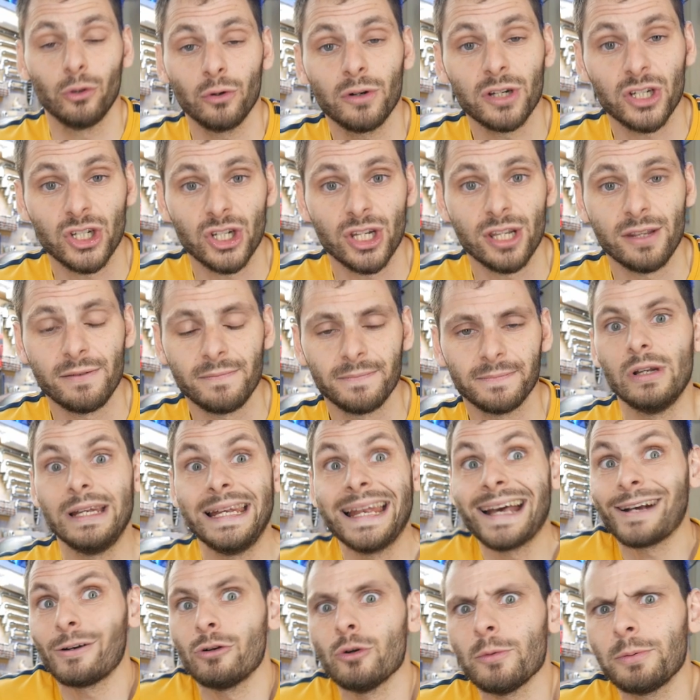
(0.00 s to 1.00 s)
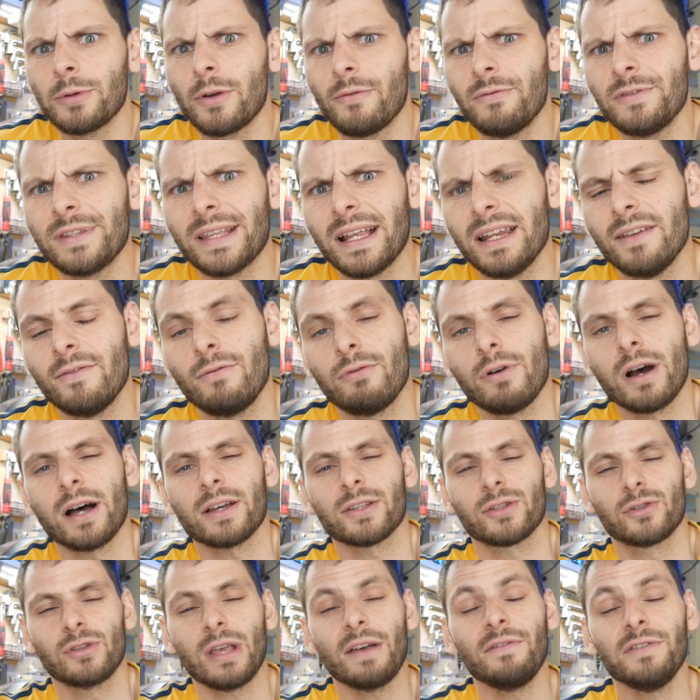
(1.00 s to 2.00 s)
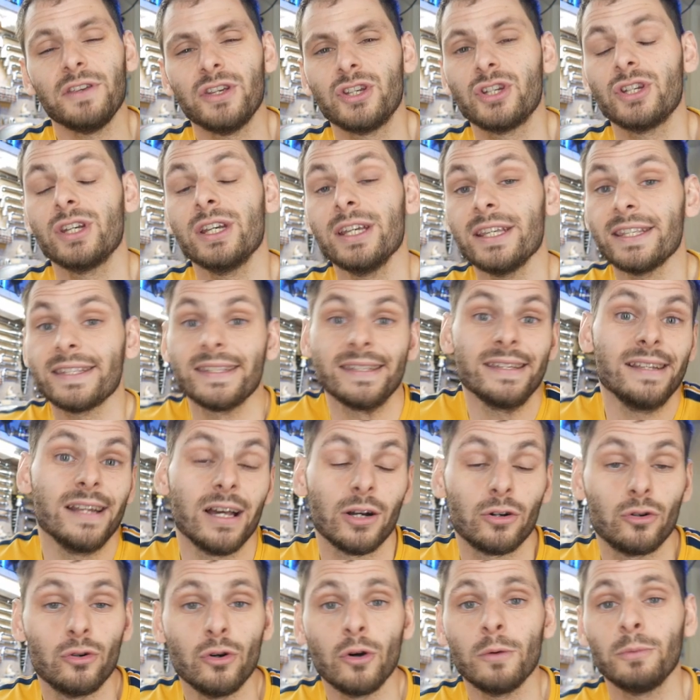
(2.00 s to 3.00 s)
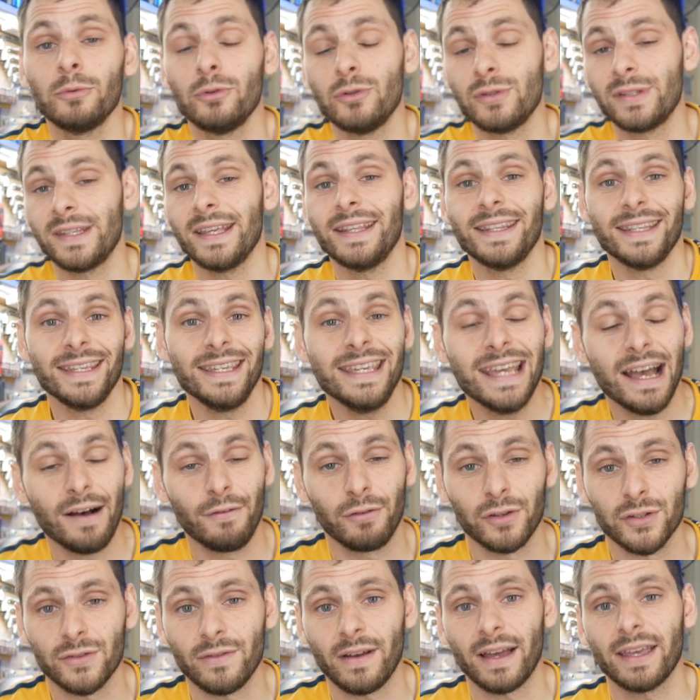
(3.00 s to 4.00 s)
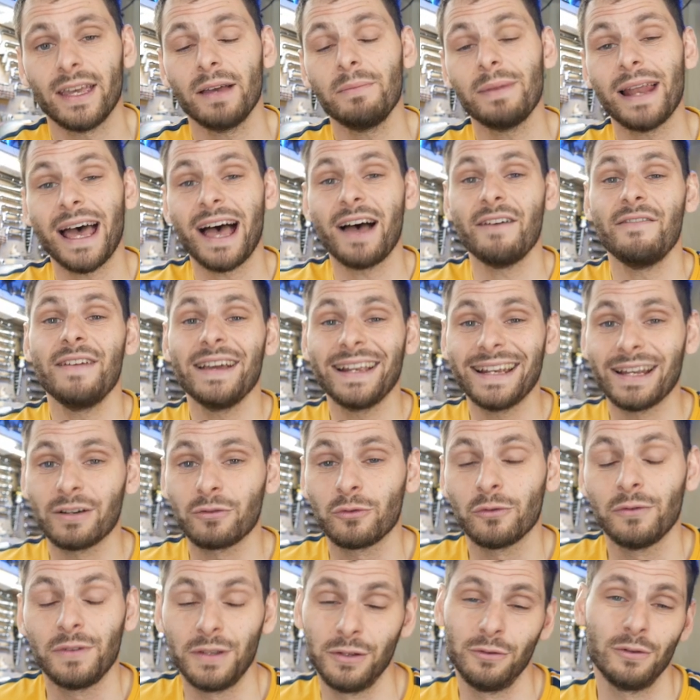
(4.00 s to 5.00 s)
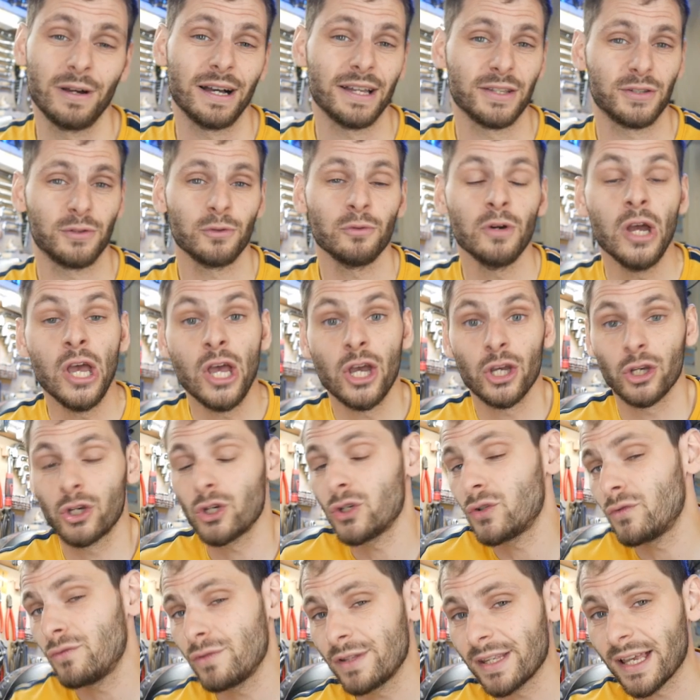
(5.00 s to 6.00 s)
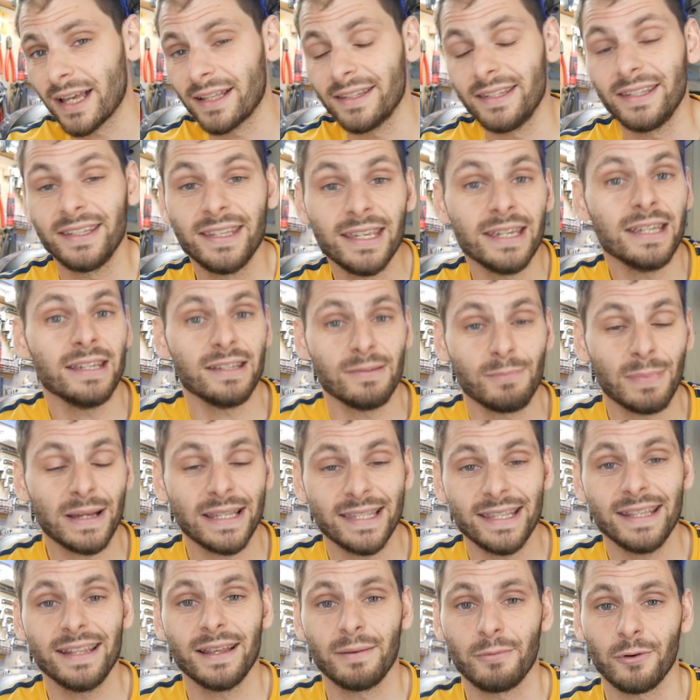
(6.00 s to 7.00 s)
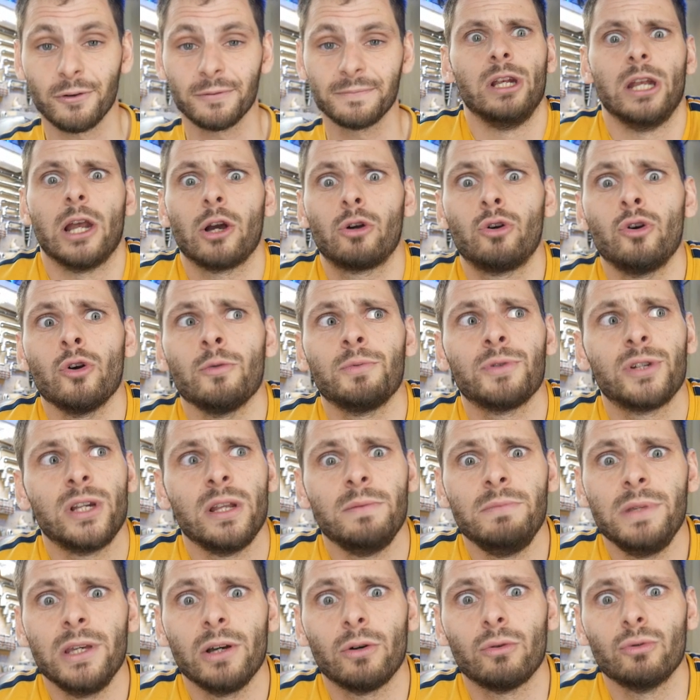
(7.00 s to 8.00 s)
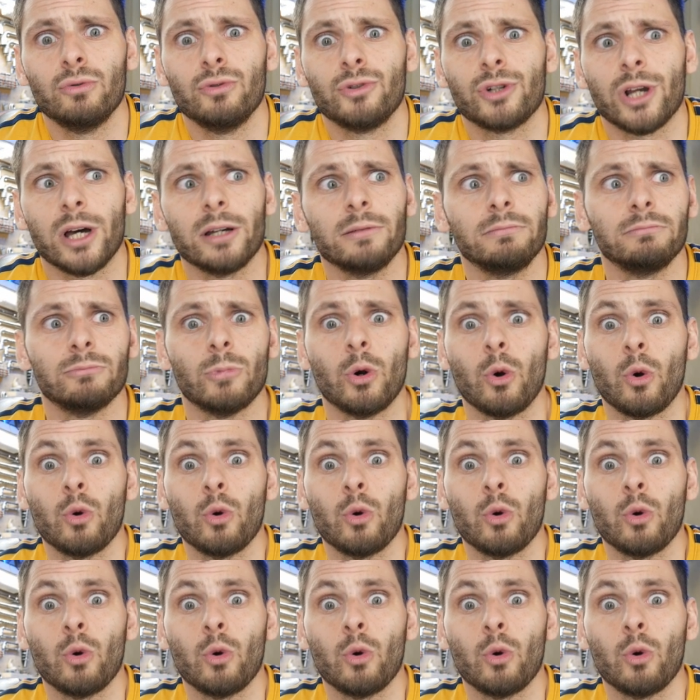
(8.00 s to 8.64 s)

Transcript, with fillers: d'origine. La courbe que vous allez voir s'afficher, c'est la courbe du CDI avance variable avec la configuration que je vous ai indiquée précédemment. La courbe, je l'ai mis rouge, hein.